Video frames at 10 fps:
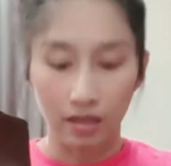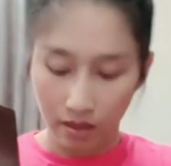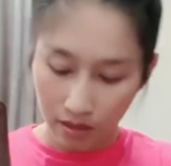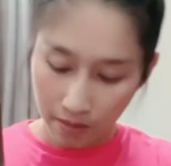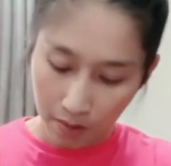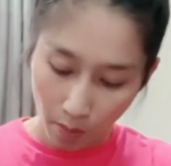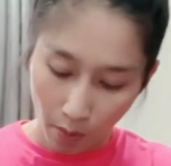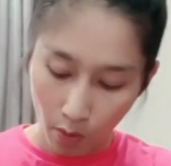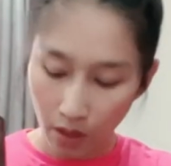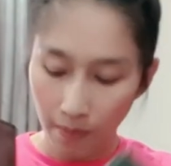12
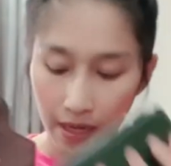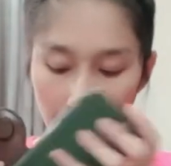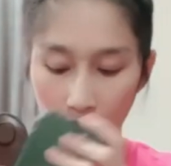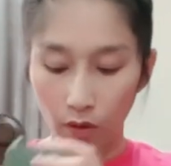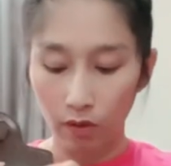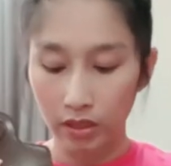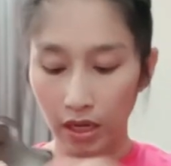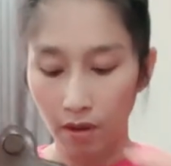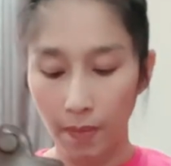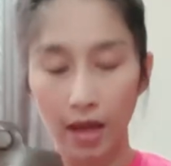Pro ธรรมดาเนาะเราใส่
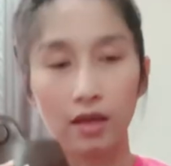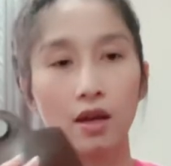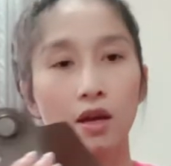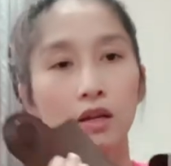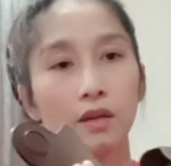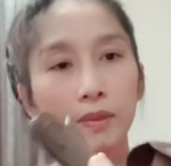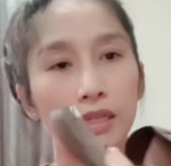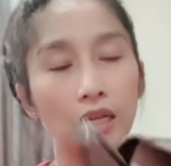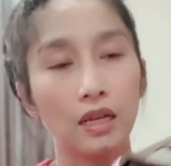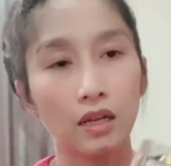เข้าไป คือพื้น
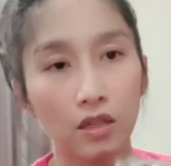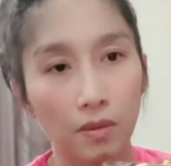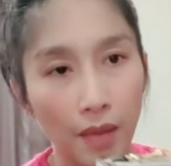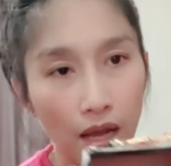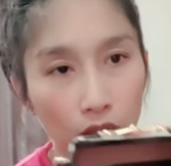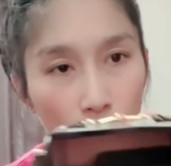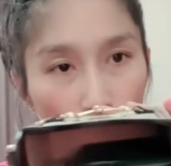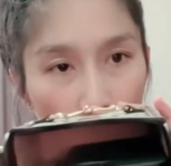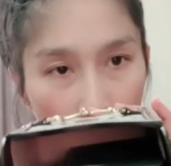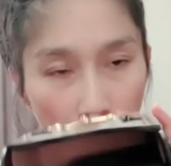ที่เหลือเยอะมากทุกค
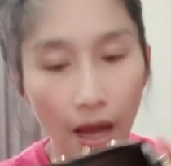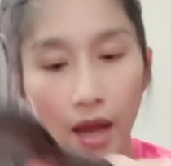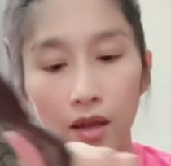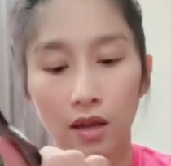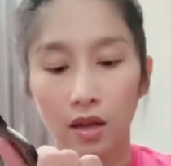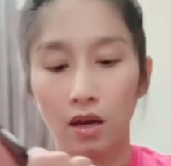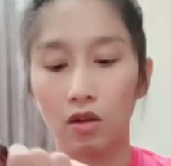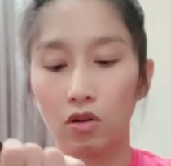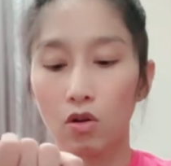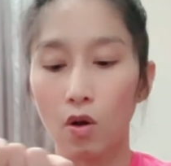นเห็นปะแล้
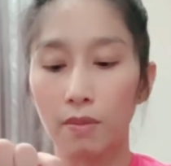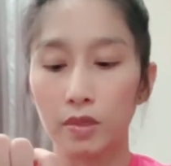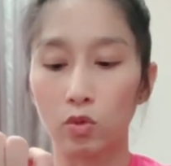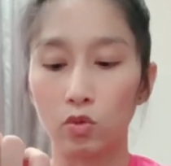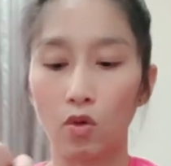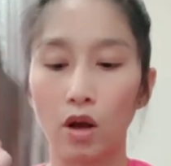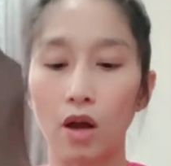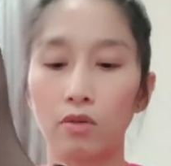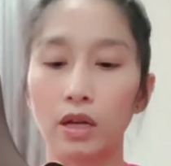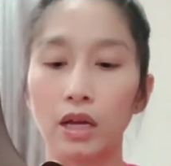วก็ความสูงของ
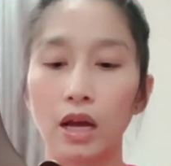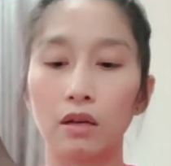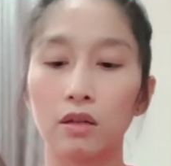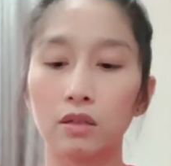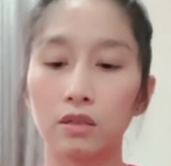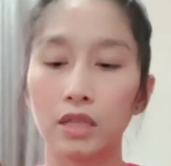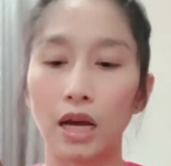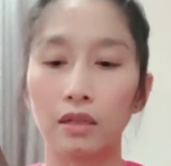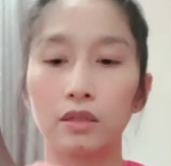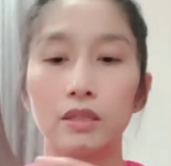เขานะคะ ก็คือยัง
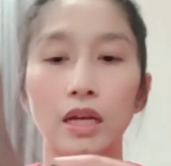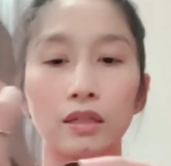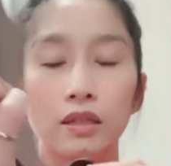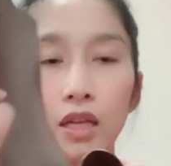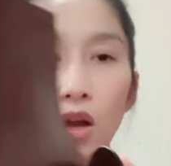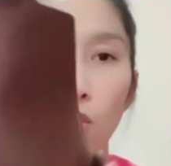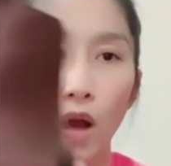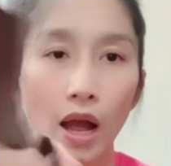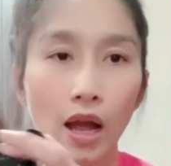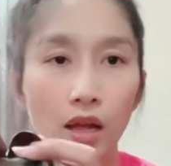ยังเตี้ยก
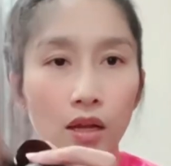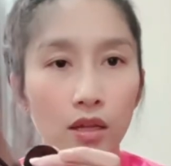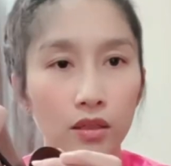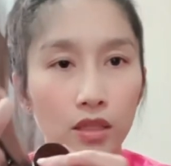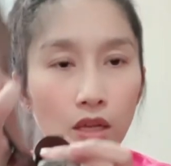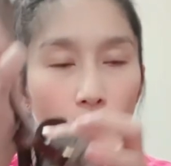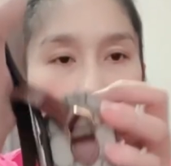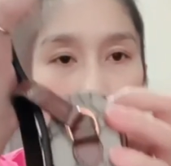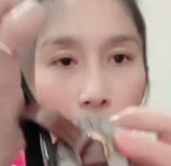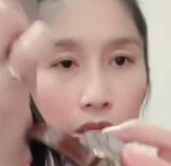ว่า เตี้ยกว่า
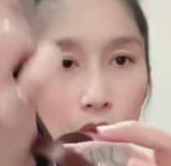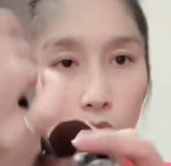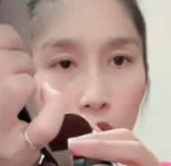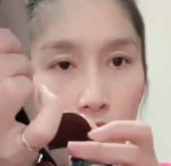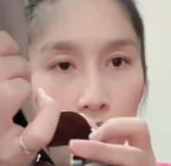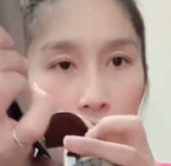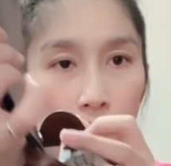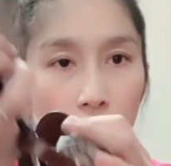เห็นไหมทุกคนเห็นไหม